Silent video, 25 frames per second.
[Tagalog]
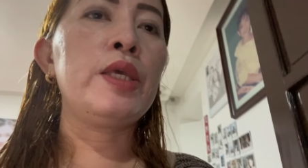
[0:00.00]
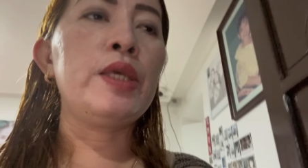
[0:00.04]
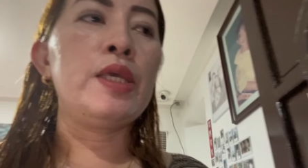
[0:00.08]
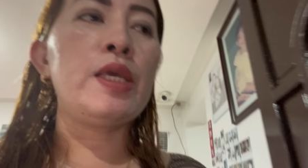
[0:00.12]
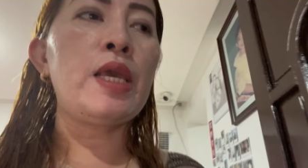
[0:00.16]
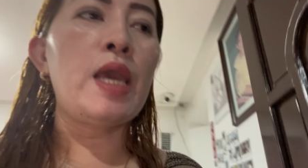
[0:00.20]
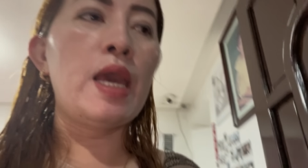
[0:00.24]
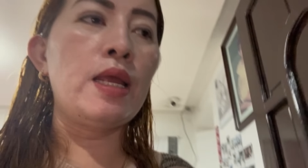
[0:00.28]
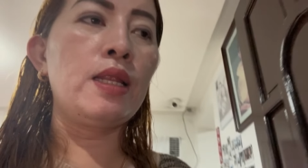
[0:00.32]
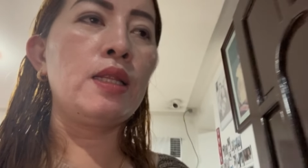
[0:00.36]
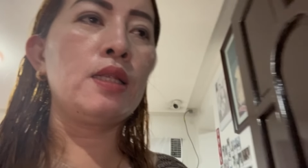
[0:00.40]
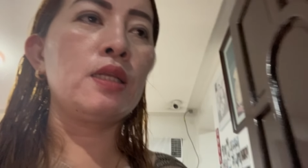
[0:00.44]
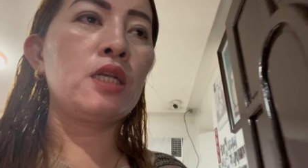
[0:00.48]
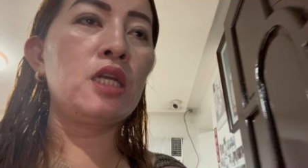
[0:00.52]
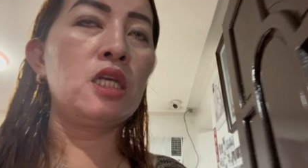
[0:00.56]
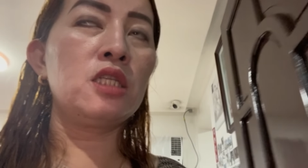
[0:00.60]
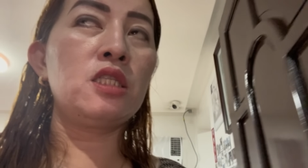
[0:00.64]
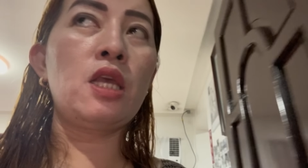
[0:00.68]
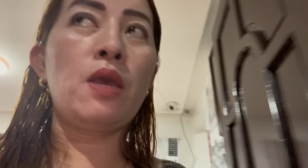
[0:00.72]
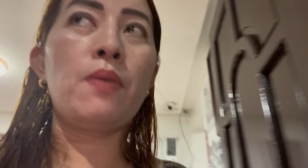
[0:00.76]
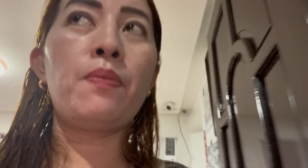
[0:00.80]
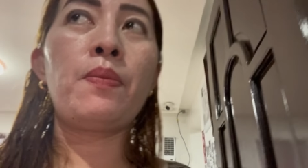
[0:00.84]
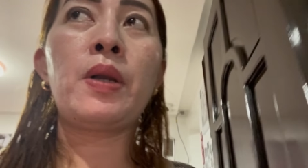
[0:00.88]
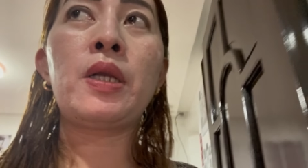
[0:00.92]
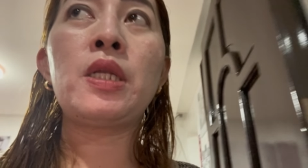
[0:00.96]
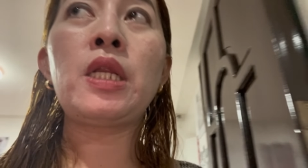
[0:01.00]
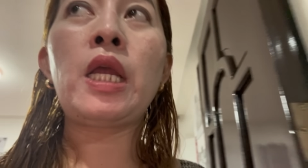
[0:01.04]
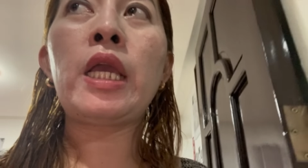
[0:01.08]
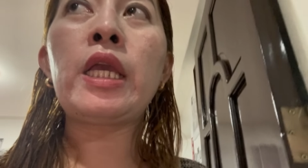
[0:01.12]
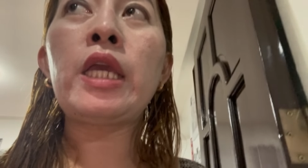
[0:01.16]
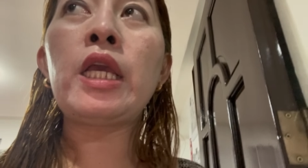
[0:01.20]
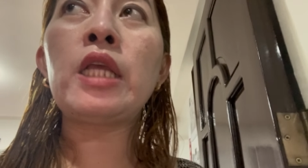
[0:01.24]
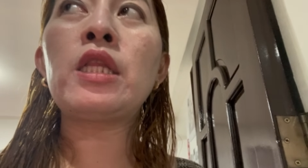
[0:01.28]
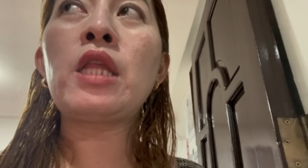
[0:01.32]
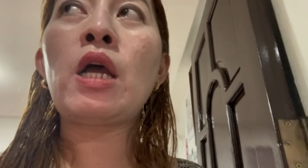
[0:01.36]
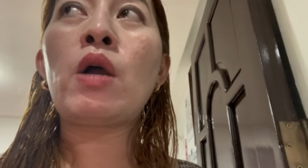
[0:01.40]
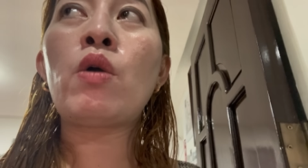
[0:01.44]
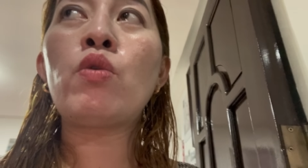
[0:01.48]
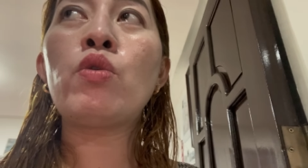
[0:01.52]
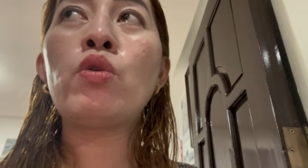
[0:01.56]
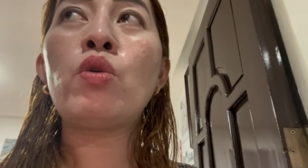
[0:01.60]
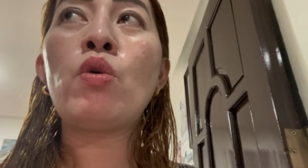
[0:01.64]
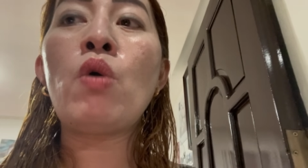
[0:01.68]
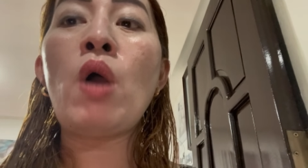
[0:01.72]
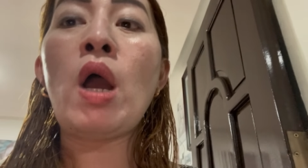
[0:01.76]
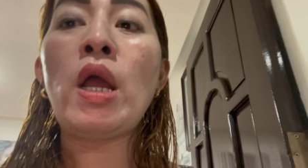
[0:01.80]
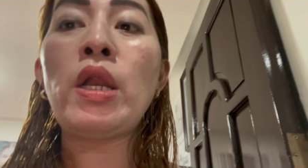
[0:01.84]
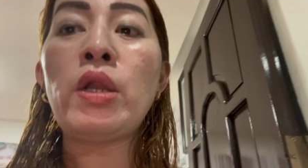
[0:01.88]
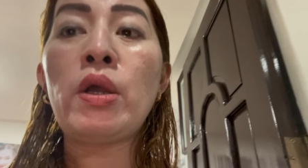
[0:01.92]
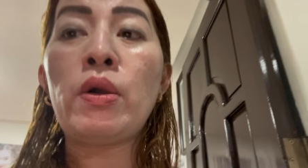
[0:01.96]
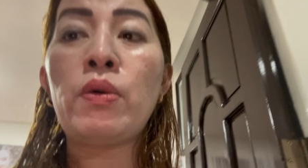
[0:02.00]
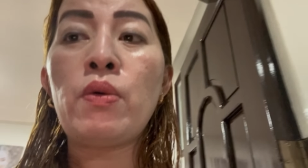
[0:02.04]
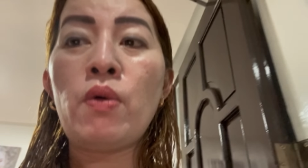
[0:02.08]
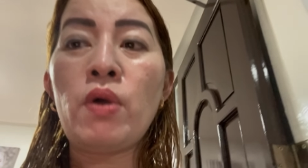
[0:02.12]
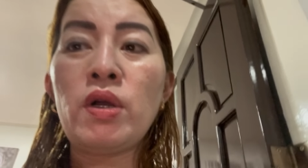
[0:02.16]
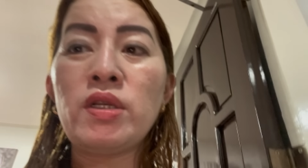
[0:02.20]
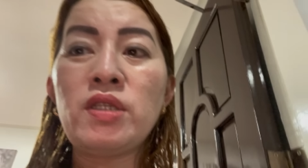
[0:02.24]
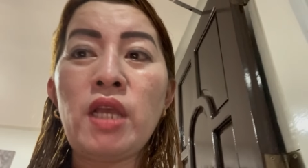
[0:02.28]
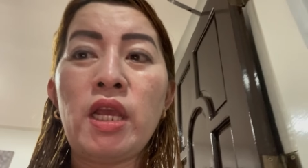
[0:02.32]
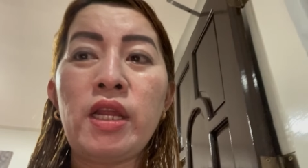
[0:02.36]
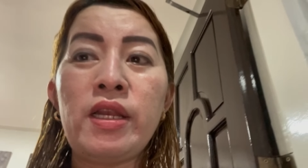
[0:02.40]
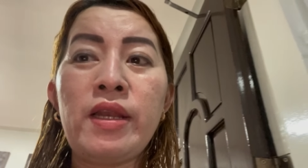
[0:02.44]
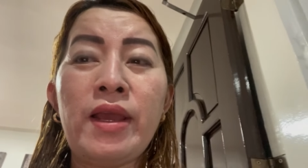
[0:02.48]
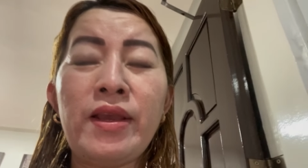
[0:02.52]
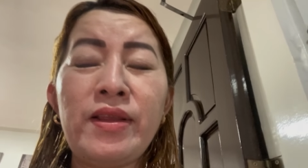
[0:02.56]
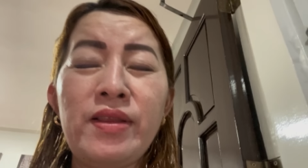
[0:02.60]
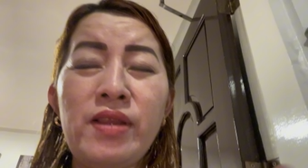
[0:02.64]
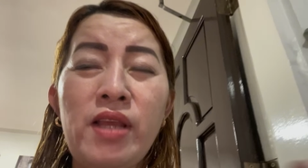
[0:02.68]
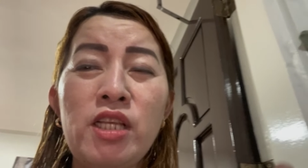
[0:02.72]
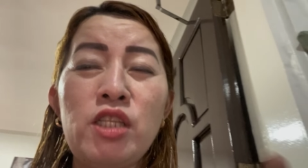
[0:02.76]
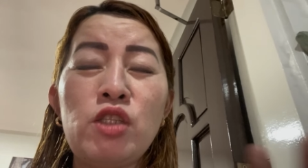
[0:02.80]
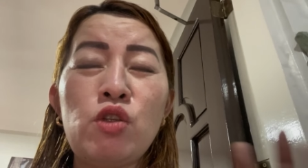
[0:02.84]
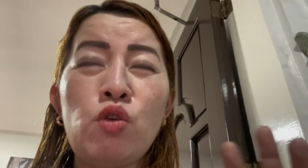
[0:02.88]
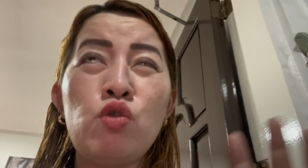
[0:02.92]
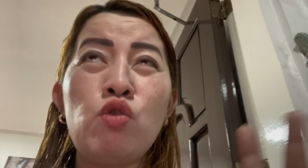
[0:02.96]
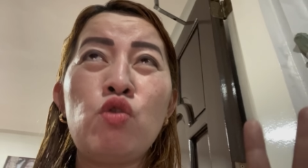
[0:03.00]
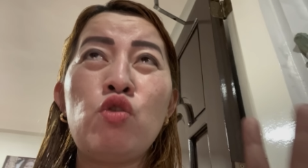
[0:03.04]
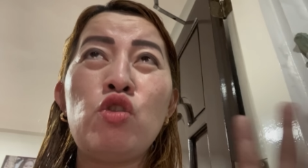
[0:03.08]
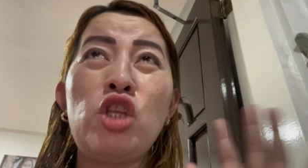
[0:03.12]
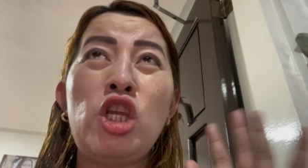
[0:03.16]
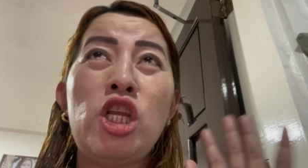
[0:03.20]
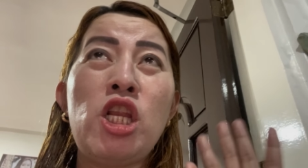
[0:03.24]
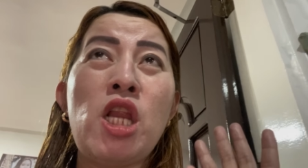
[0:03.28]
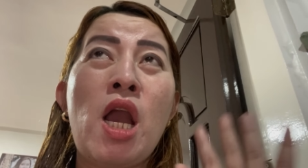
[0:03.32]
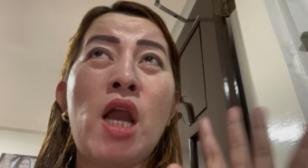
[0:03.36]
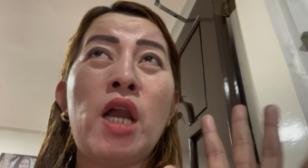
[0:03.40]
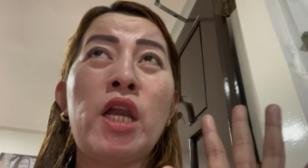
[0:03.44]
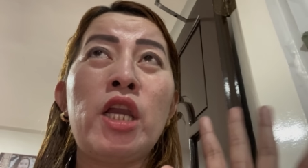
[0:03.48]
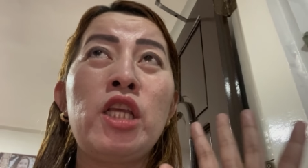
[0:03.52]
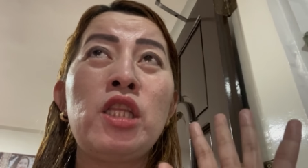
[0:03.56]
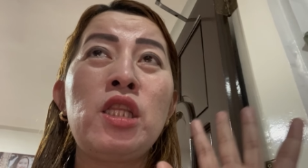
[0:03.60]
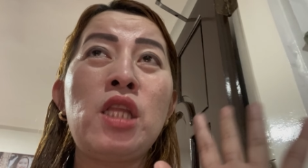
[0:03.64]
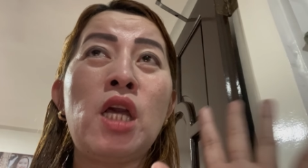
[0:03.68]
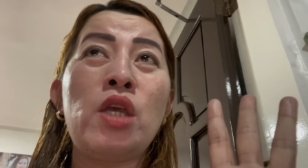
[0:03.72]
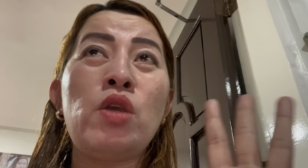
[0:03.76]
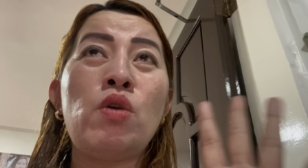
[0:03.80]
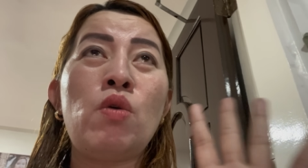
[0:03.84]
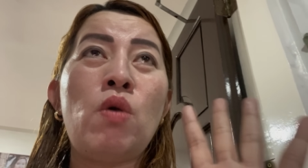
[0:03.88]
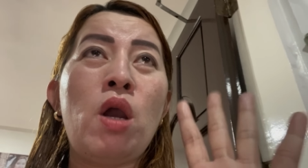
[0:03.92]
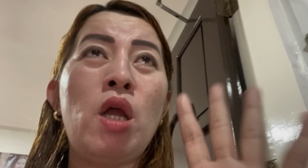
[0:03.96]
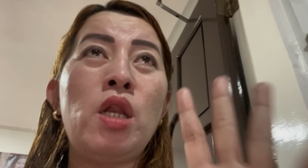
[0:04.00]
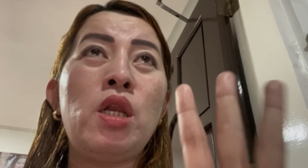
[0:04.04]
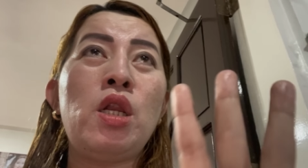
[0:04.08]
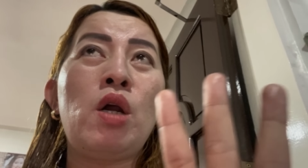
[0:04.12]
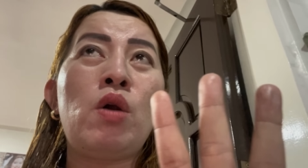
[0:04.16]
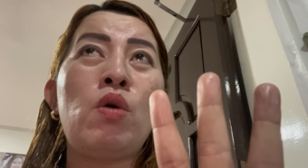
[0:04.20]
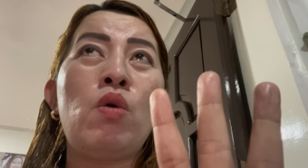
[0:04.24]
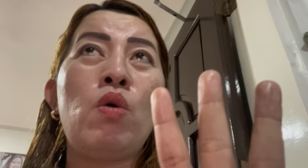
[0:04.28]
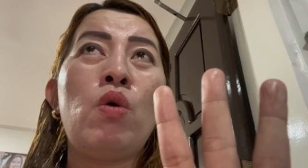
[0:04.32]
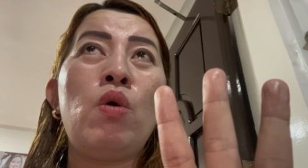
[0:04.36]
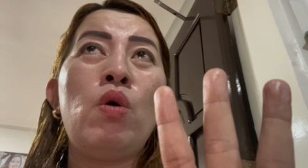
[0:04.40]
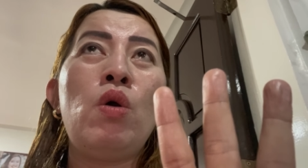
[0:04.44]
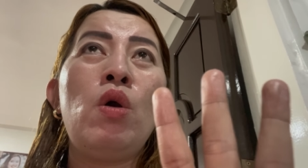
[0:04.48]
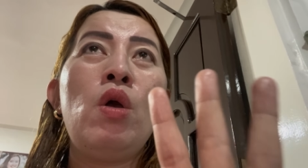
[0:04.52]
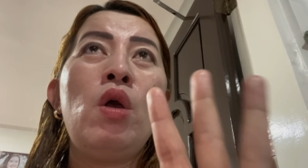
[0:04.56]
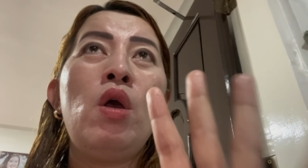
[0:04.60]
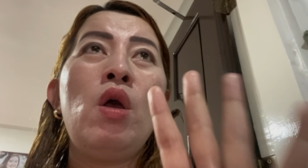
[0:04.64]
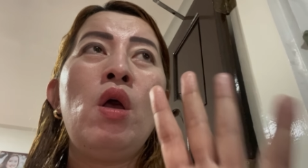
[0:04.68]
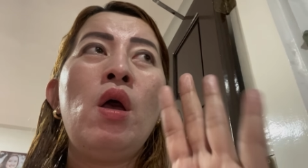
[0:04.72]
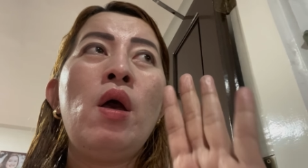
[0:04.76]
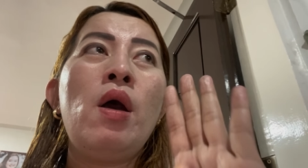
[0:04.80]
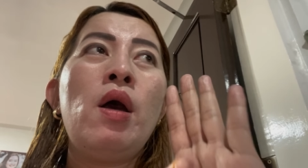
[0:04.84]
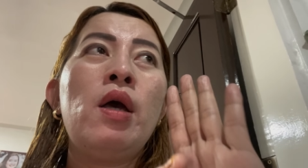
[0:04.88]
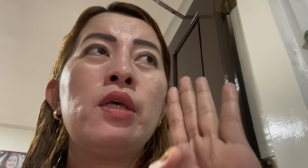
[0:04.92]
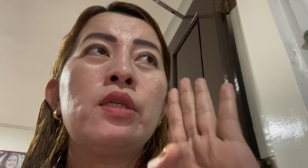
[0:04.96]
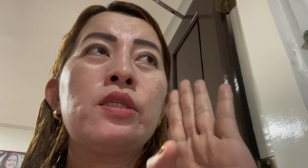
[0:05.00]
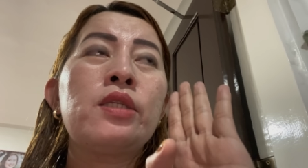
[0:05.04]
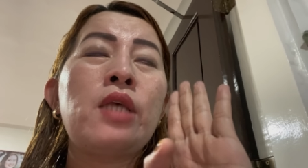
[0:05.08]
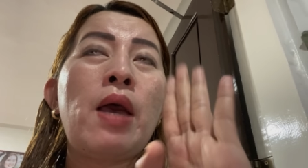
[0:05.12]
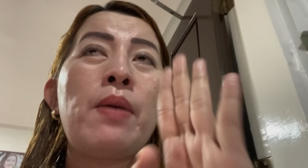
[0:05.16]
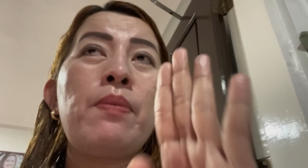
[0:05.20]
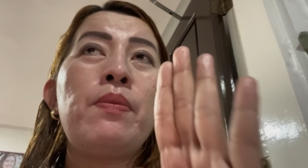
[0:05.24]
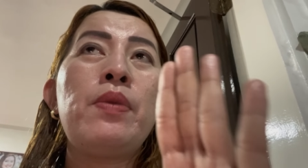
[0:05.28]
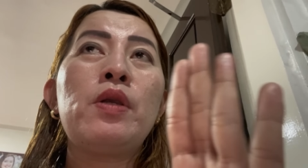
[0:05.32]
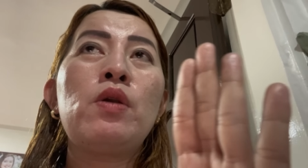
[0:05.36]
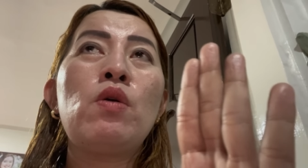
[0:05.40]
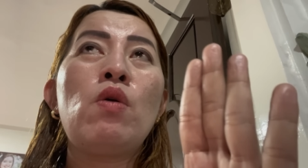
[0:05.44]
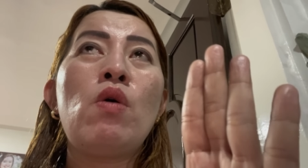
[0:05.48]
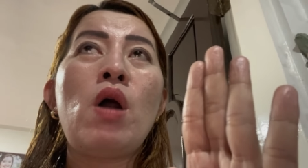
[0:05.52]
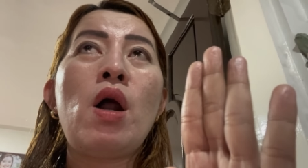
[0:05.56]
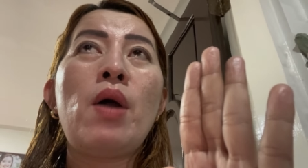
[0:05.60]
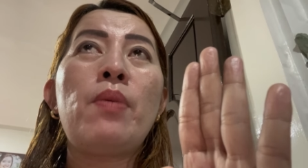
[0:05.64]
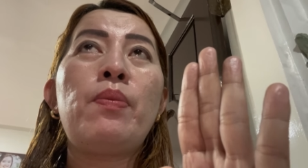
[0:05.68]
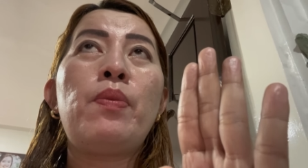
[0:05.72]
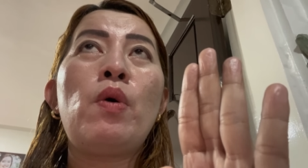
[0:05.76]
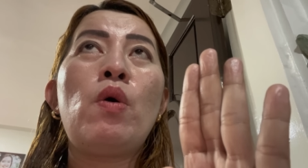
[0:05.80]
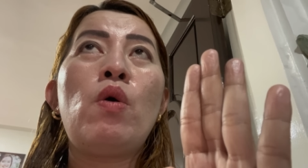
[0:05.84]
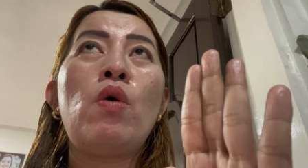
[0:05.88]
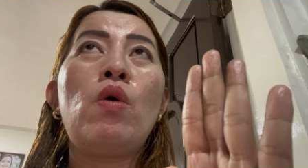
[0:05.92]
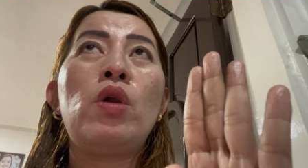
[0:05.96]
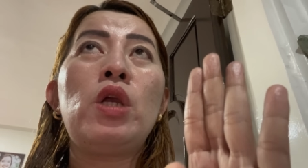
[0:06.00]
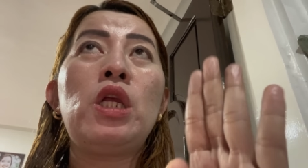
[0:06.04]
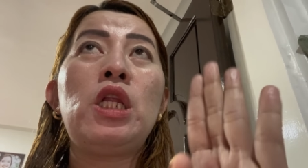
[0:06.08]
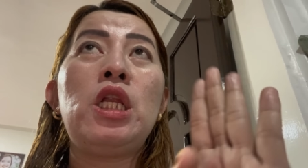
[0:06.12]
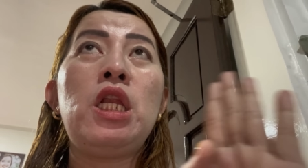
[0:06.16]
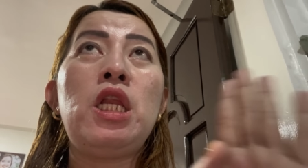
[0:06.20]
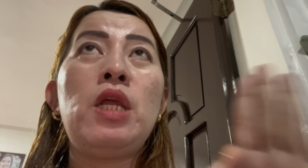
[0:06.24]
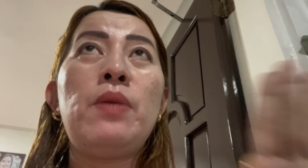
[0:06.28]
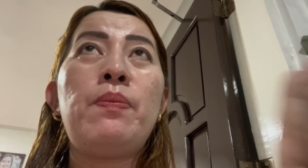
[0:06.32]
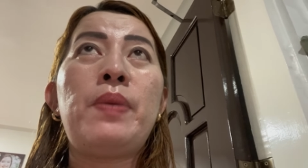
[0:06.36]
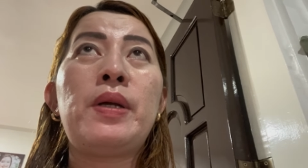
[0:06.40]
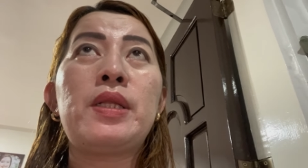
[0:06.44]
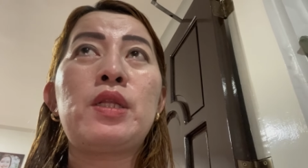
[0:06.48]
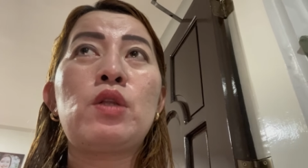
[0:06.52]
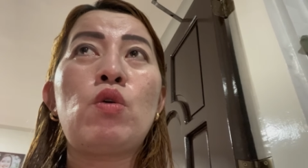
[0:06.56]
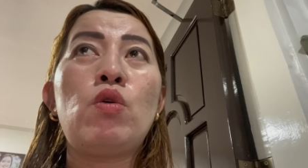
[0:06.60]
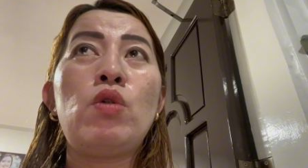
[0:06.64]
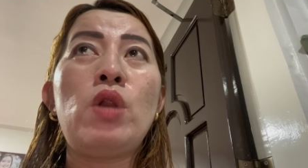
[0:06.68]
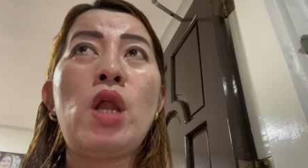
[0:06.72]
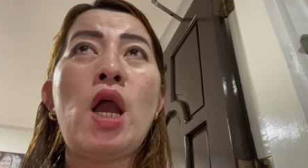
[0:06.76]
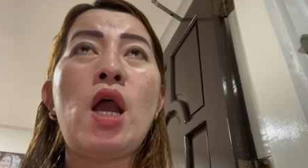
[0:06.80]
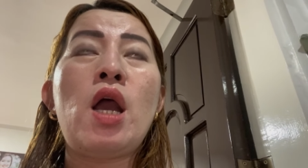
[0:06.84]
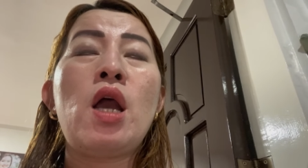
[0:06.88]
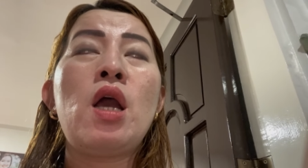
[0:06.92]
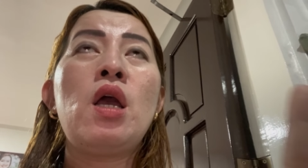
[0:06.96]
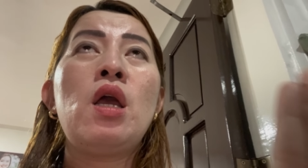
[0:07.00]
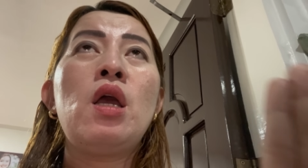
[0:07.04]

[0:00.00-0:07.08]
Yan, kasi pag nakikita ko yung anak ko, kasi 9 days ko hindi nakita yung anak ko, sabi ko nga po, ililipat ko na.